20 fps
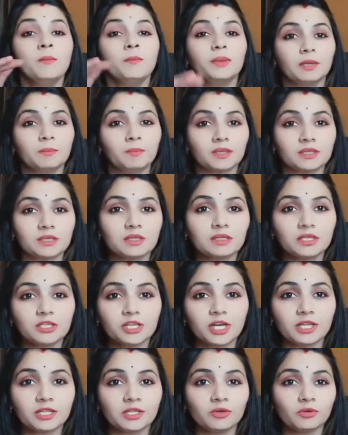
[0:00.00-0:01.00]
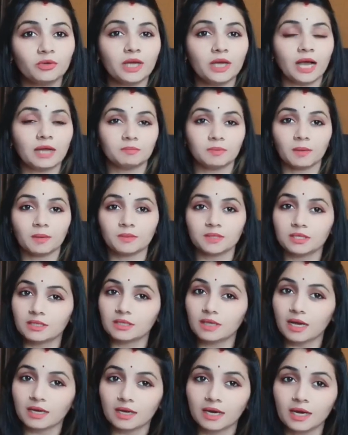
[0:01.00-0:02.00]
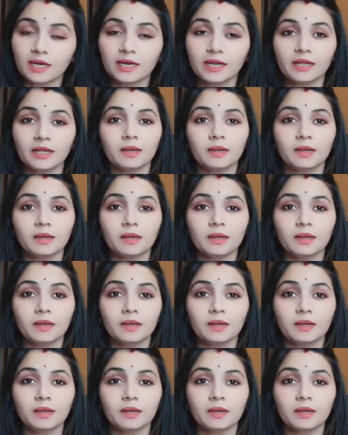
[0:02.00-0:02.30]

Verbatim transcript: मेरी पसंद की शादी हुई आज मेरा पसंद का घर